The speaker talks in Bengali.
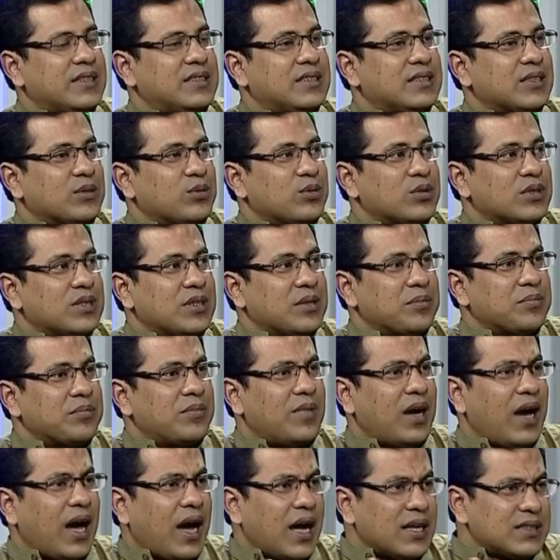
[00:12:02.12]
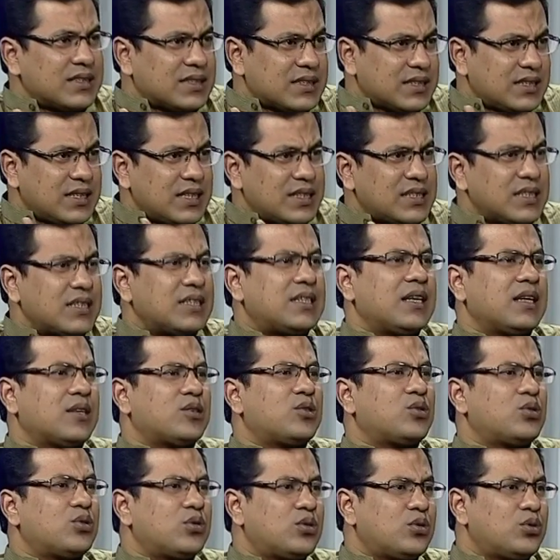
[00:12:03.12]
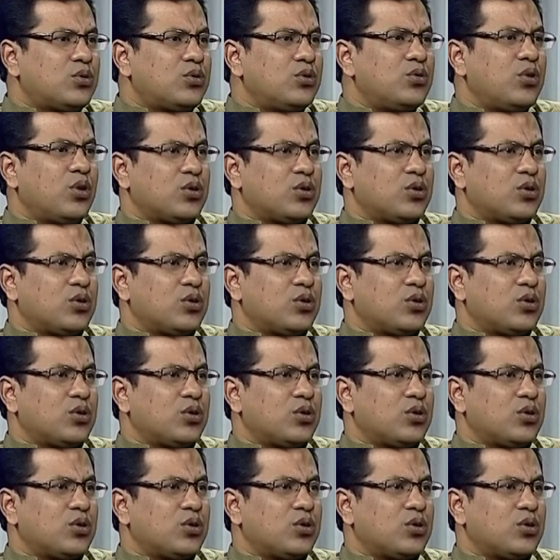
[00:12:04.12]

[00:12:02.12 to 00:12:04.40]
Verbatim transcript: কাজটা করতাম আজকে সেটা একটু